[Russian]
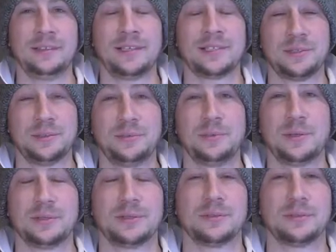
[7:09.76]
на основе
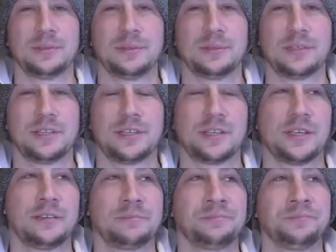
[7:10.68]
березового сока
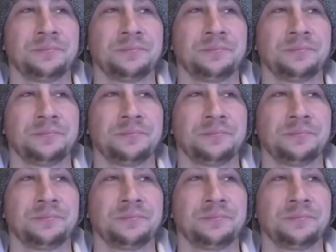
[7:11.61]
точнее,